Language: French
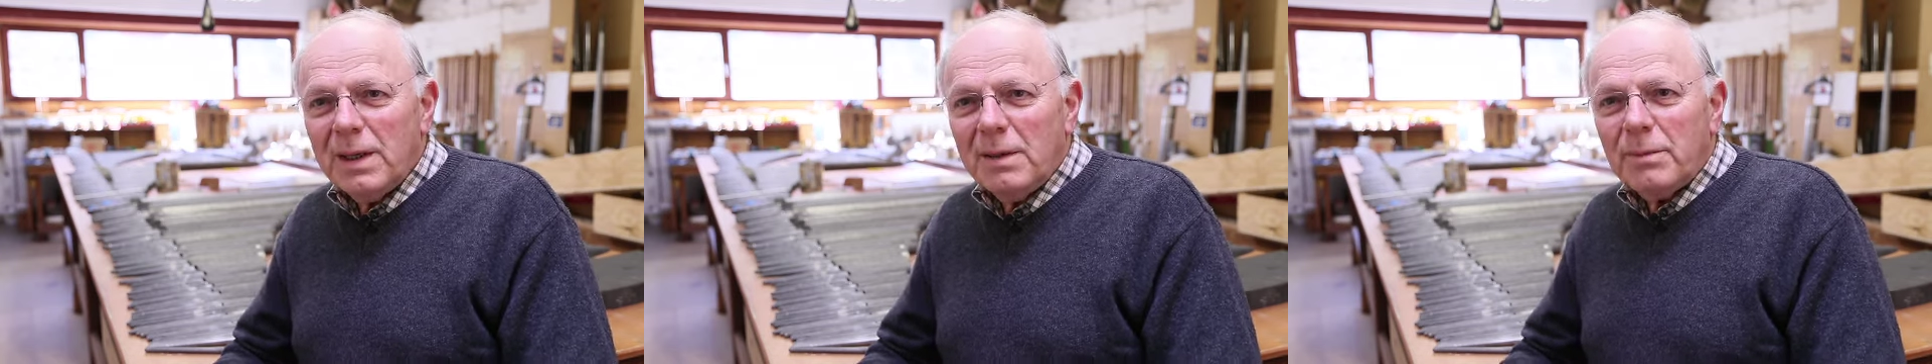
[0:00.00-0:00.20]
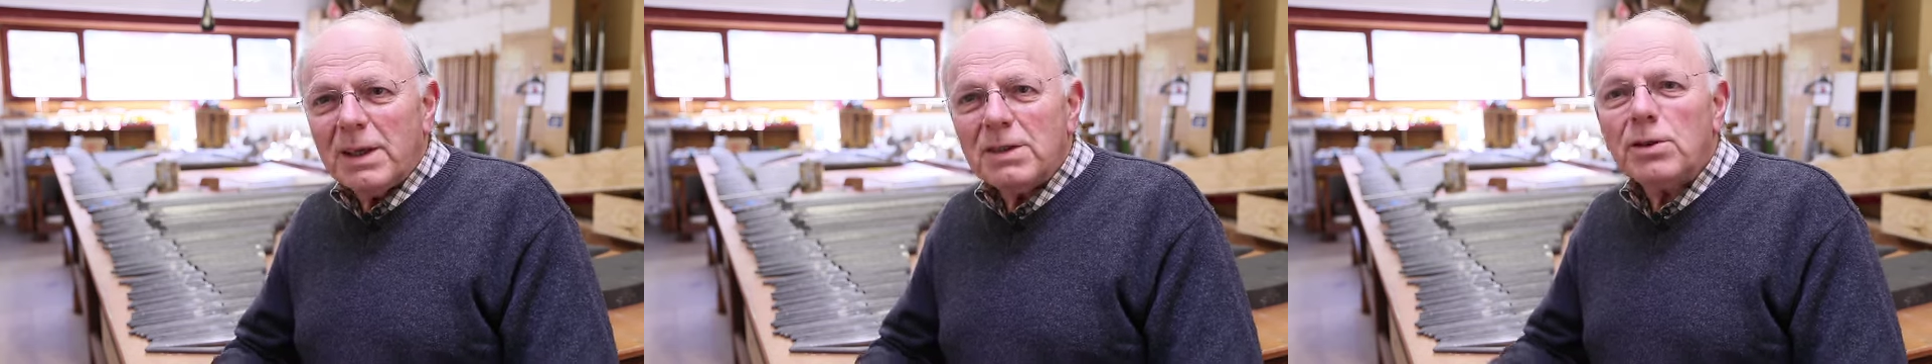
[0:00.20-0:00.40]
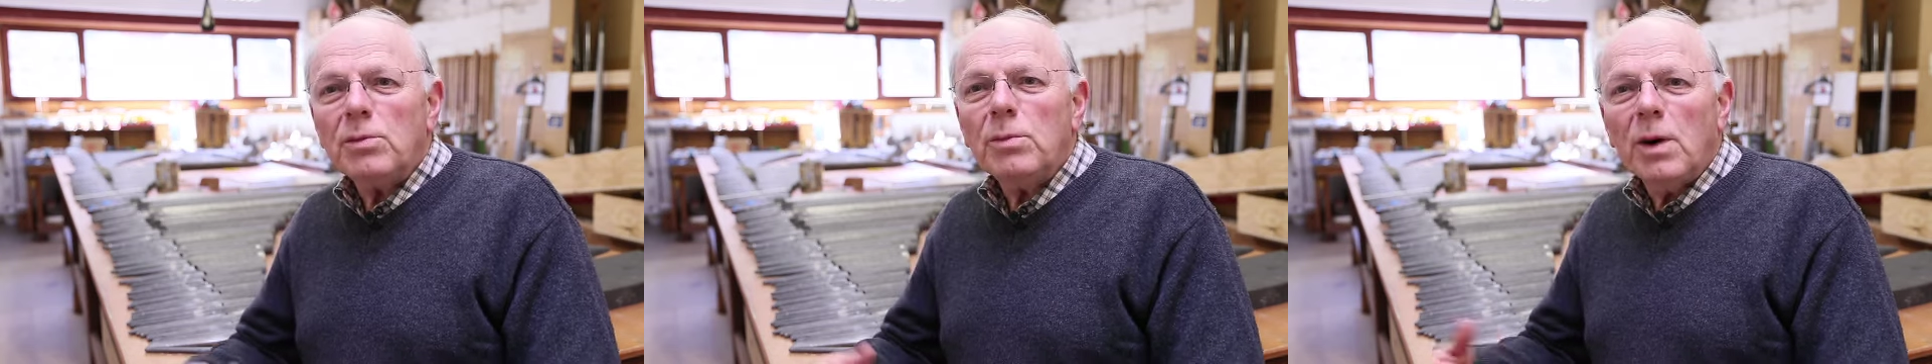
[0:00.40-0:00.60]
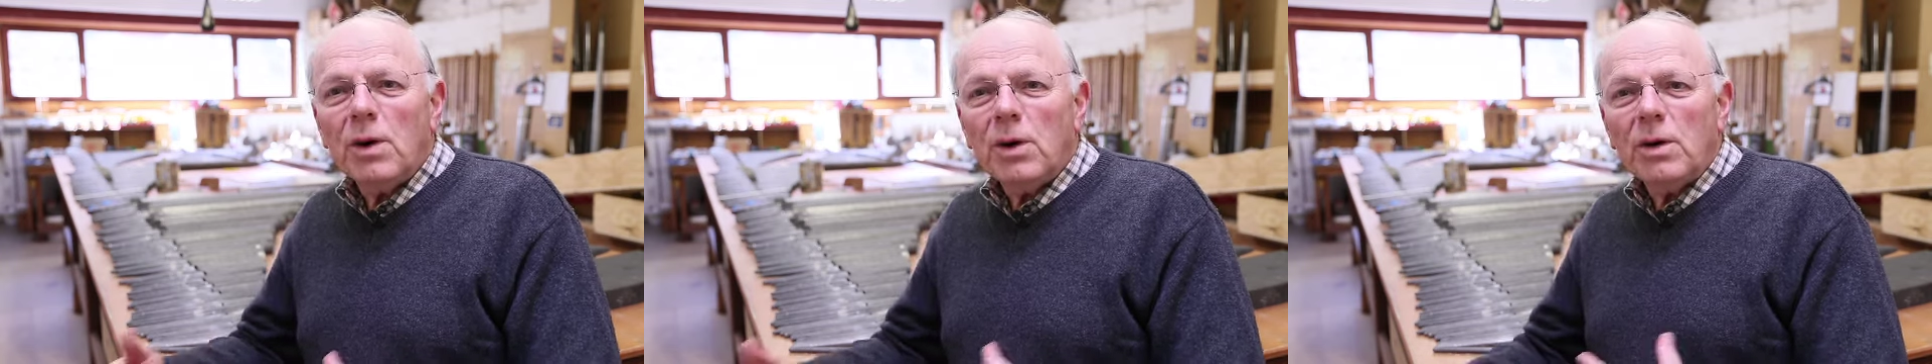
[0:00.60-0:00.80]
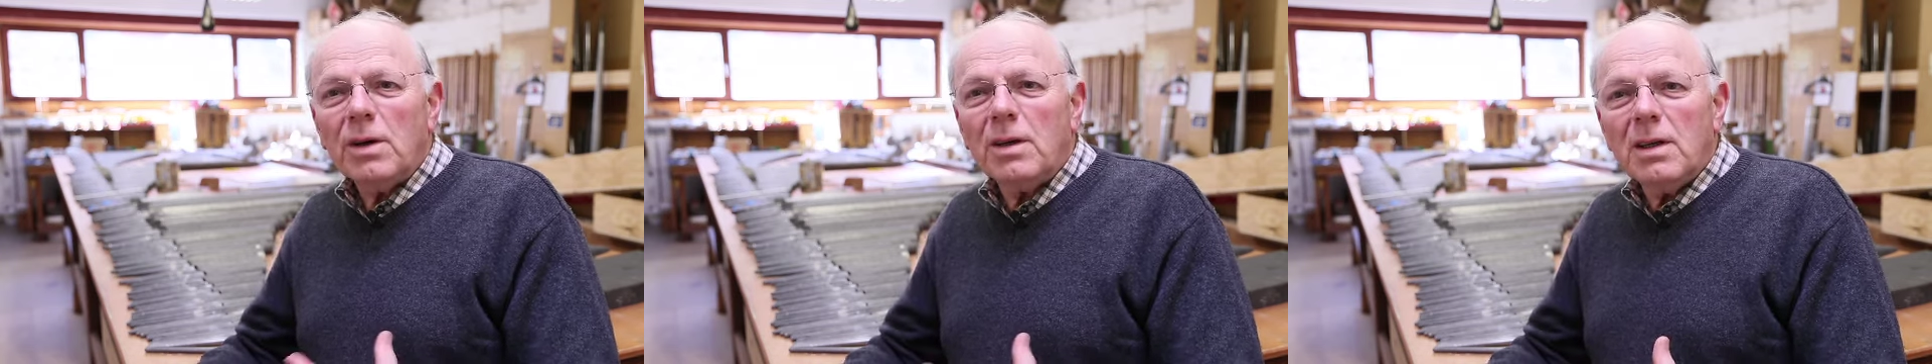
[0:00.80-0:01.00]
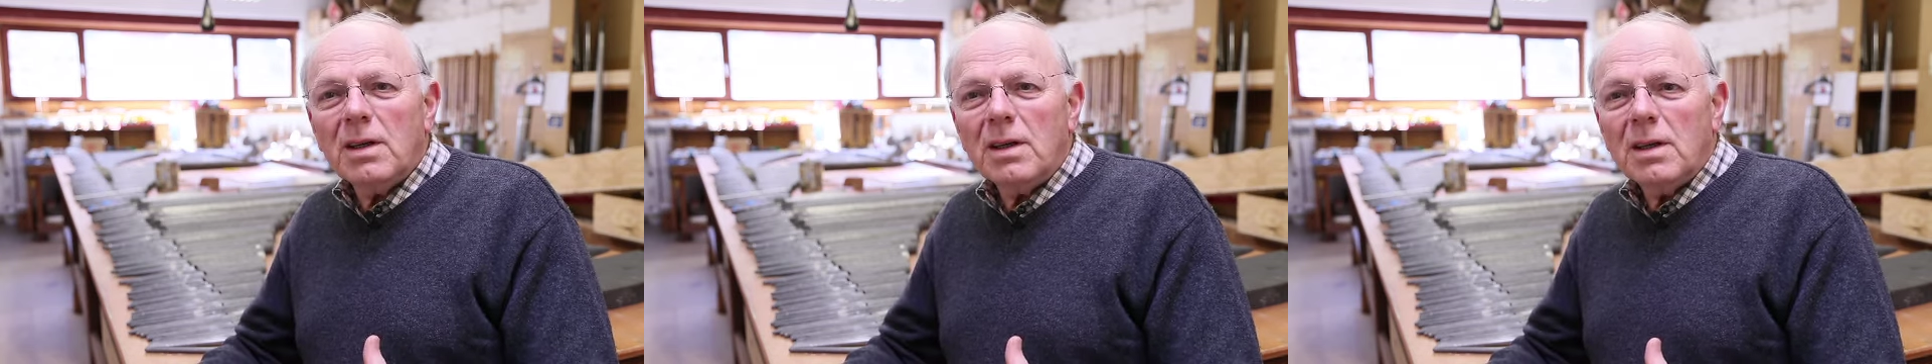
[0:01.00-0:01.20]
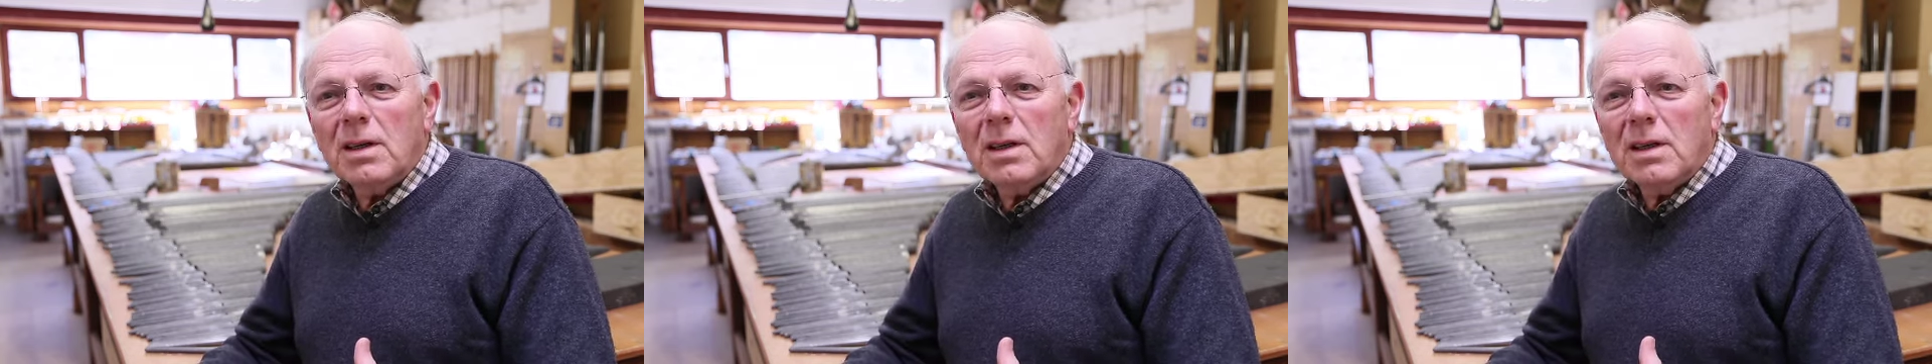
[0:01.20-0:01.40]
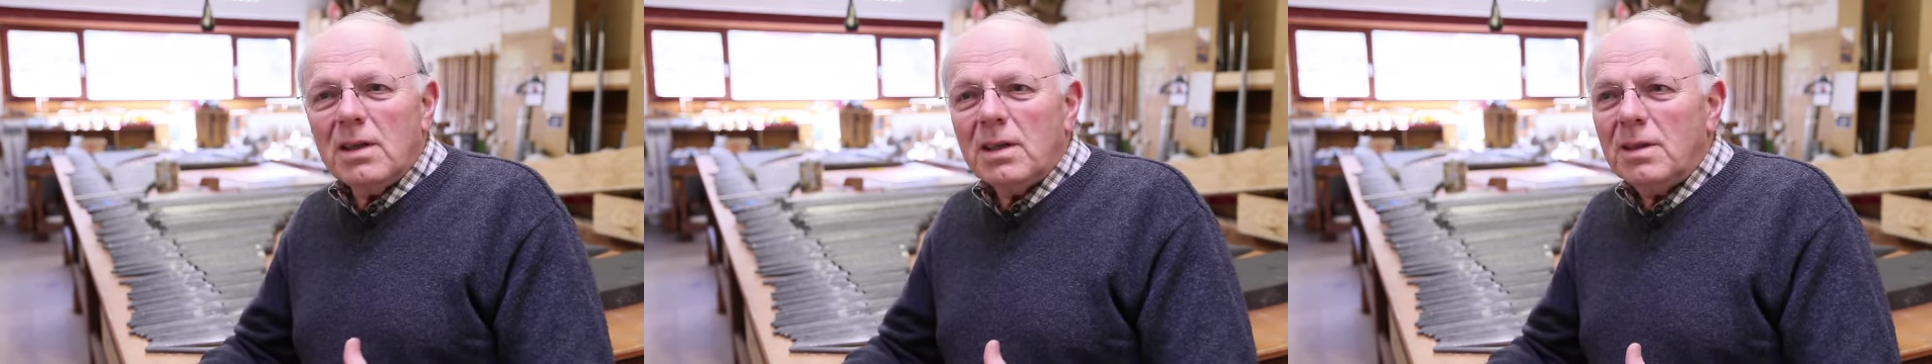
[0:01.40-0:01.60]
Pas seulement
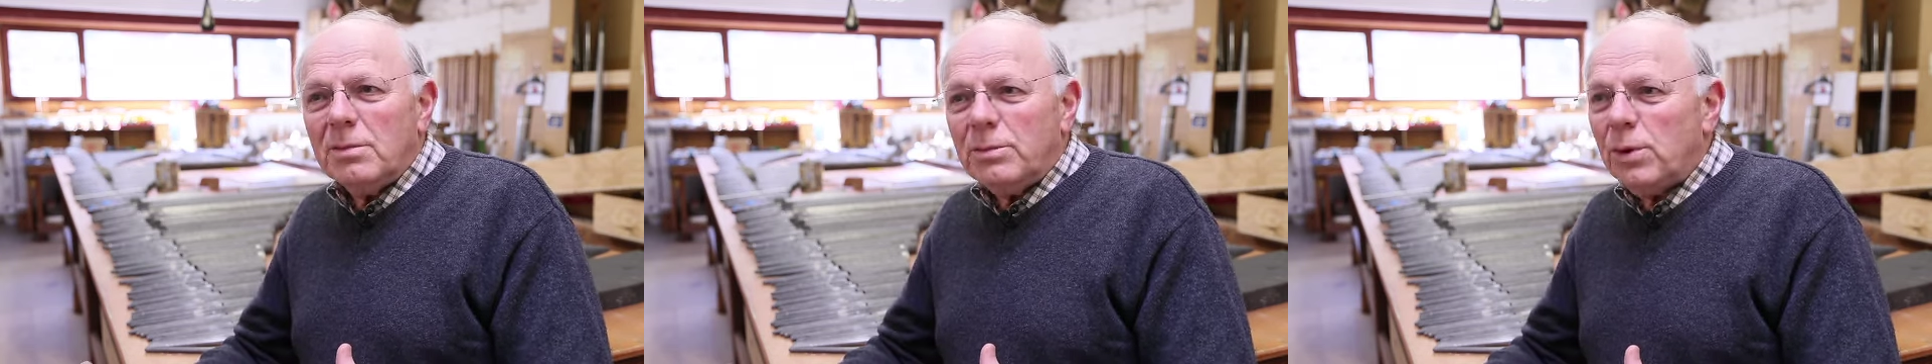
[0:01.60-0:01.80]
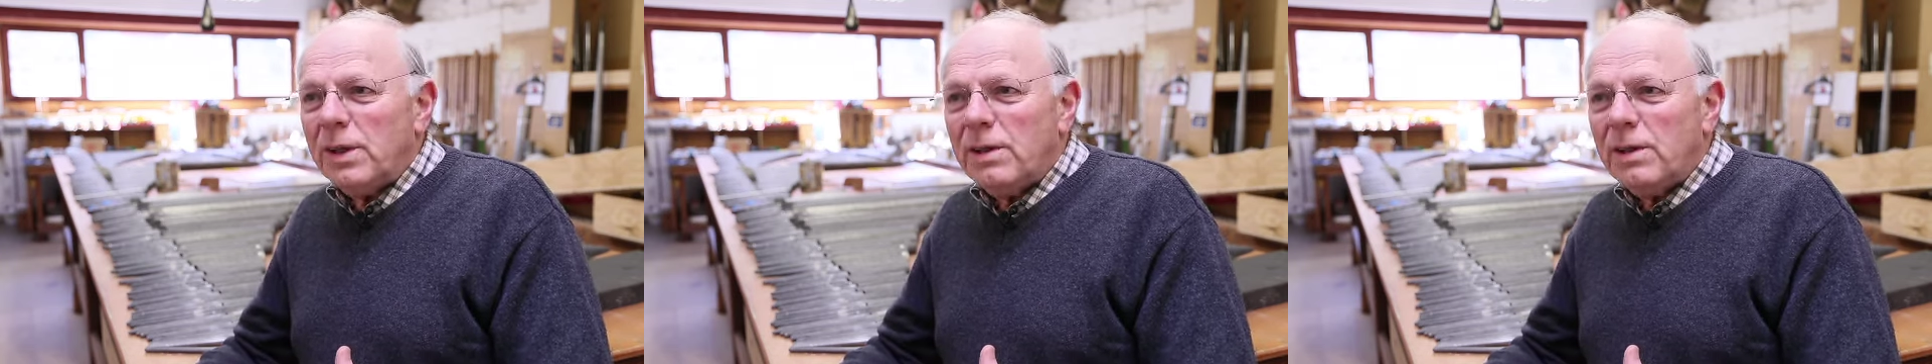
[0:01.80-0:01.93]
pour